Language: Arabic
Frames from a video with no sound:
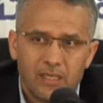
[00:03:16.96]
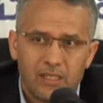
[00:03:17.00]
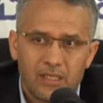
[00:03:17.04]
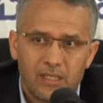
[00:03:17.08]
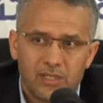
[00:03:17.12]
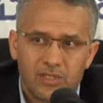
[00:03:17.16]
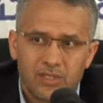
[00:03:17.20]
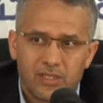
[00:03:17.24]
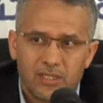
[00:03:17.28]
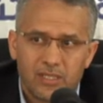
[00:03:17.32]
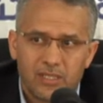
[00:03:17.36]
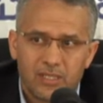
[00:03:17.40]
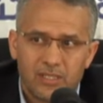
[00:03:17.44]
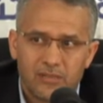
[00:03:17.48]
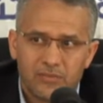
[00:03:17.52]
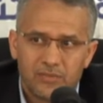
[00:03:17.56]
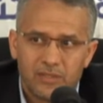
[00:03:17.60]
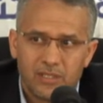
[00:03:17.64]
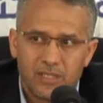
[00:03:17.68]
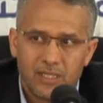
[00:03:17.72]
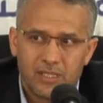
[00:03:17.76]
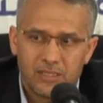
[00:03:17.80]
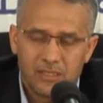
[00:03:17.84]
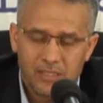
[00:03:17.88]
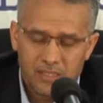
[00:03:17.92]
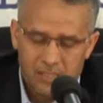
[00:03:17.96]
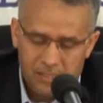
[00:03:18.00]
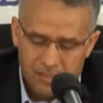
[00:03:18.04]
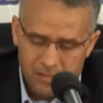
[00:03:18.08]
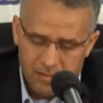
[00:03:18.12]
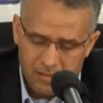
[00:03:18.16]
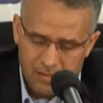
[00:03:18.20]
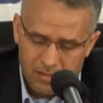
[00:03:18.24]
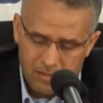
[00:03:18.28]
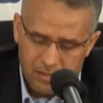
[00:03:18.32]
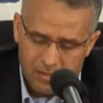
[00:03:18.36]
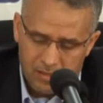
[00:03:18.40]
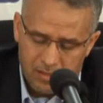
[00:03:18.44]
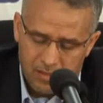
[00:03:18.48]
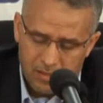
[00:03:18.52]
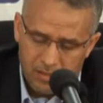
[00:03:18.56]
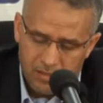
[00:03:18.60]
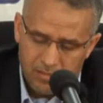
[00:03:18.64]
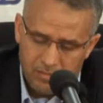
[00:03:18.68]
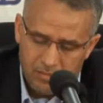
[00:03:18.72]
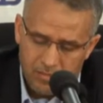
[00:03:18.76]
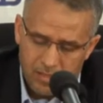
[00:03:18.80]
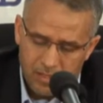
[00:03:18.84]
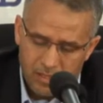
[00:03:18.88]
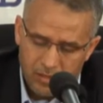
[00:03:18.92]
لا شك أن في هذا
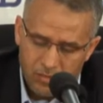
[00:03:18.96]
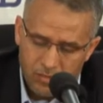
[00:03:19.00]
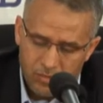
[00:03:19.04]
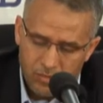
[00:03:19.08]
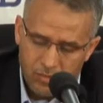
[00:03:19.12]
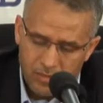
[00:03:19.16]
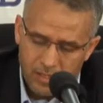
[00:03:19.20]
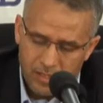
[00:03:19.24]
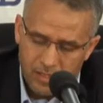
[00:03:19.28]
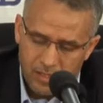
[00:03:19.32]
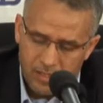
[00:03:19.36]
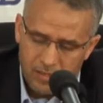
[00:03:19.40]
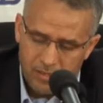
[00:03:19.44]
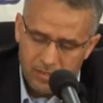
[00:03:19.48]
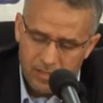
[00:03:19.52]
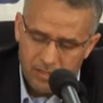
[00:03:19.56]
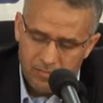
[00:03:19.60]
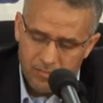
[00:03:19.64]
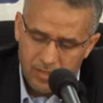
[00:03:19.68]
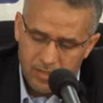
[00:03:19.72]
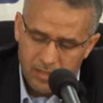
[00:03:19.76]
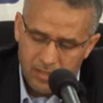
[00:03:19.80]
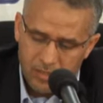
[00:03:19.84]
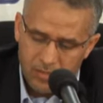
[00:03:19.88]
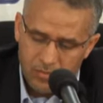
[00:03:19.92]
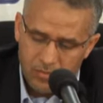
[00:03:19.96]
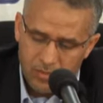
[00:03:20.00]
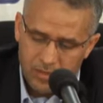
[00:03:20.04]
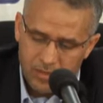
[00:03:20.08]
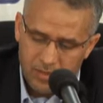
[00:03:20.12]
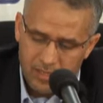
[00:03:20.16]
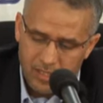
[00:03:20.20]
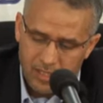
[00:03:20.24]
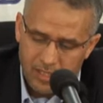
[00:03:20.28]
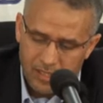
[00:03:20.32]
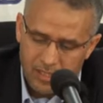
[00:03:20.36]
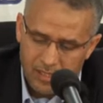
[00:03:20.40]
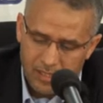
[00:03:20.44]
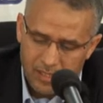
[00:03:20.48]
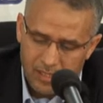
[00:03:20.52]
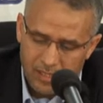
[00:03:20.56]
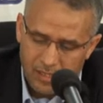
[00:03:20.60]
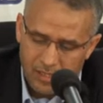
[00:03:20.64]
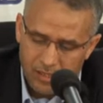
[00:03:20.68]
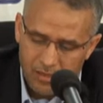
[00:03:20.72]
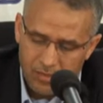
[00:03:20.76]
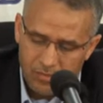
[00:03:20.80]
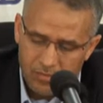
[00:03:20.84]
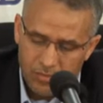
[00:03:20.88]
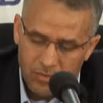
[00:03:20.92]
ما يدعو إلى التثمين
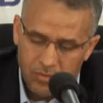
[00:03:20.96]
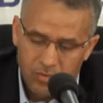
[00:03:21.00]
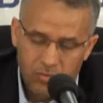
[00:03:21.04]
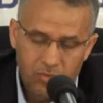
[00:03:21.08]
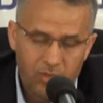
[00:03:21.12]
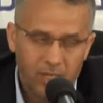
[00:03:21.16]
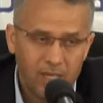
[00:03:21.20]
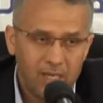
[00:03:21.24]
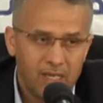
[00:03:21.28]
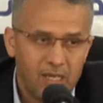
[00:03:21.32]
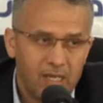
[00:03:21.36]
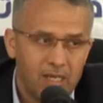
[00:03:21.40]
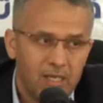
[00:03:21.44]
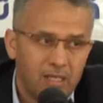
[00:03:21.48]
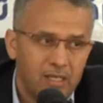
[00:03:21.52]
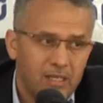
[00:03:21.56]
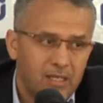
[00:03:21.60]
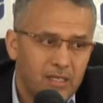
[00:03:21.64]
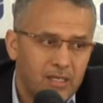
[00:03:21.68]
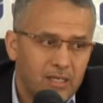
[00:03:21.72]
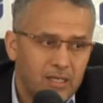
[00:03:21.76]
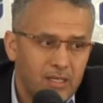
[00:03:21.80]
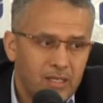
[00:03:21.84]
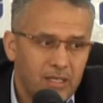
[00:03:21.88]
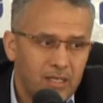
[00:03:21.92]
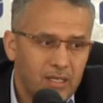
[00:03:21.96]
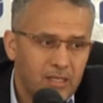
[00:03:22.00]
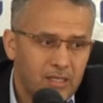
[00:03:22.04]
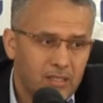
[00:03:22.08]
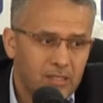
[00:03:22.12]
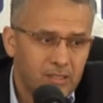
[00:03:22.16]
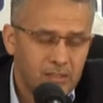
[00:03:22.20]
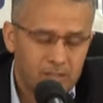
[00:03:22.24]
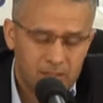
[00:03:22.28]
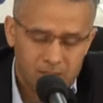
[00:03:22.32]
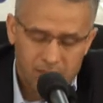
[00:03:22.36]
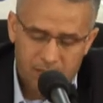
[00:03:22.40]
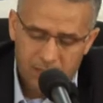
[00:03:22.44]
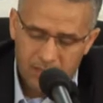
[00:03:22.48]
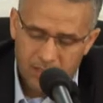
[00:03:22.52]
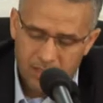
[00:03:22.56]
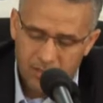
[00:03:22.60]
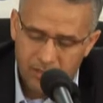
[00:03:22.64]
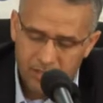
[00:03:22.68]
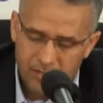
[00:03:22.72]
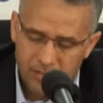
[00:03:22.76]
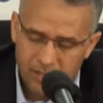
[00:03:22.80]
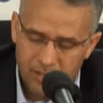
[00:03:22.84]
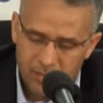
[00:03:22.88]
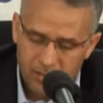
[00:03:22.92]
والتهنئة والدعاء أن
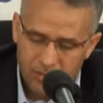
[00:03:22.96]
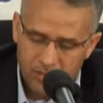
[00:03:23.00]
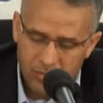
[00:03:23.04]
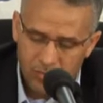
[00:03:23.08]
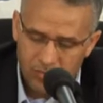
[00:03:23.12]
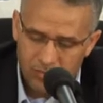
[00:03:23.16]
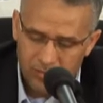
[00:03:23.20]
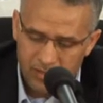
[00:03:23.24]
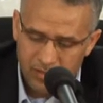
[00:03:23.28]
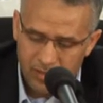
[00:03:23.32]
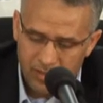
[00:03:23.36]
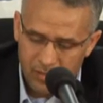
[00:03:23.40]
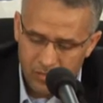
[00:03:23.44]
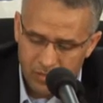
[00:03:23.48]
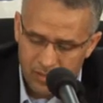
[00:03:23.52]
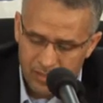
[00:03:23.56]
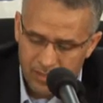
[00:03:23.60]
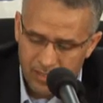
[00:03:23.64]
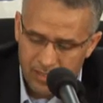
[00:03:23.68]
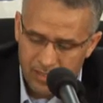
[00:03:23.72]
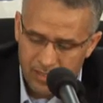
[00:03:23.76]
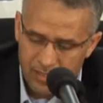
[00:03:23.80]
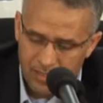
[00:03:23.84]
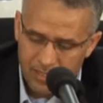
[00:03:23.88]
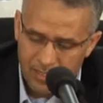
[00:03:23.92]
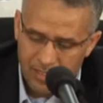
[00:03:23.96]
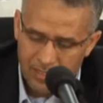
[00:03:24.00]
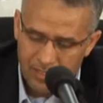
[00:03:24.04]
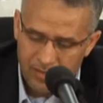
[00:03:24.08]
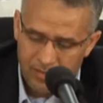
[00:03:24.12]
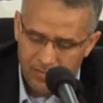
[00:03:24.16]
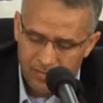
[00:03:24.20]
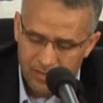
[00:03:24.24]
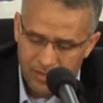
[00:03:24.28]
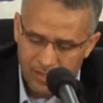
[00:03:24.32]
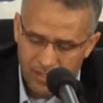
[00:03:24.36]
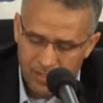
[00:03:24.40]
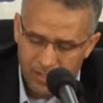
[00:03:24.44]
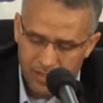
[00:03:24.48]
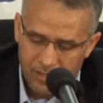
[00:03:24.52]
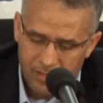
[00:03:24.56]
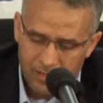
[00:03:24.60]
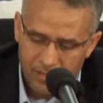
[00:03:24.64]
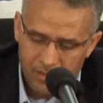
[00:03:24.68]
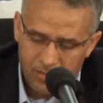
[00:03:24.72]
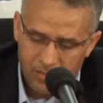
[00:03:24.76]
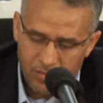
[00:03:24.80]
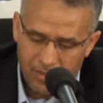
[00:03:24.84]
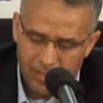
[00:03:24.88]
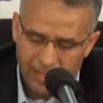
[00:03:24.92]
يتواصل التوفيق والسداد في
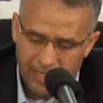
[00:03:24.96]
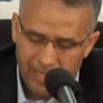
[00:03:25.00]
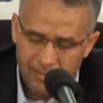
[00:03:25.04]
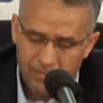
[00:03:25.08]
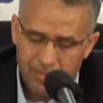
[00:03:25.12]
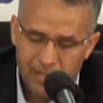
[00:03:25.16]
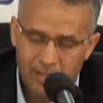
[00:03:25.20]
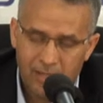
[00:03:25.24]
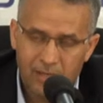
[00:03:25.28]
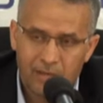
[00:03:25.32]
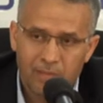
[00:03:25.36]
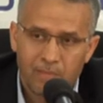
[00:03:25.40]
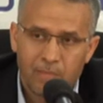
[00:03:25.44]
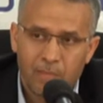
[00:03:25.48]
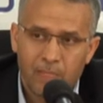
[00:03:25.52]
الرأي والعمل